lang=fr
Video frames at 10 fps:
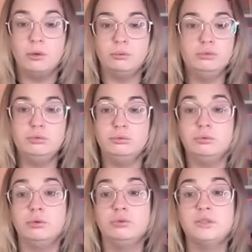ou
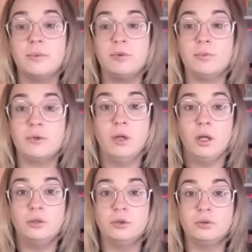de tout simplement
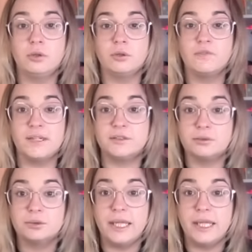dans notre façon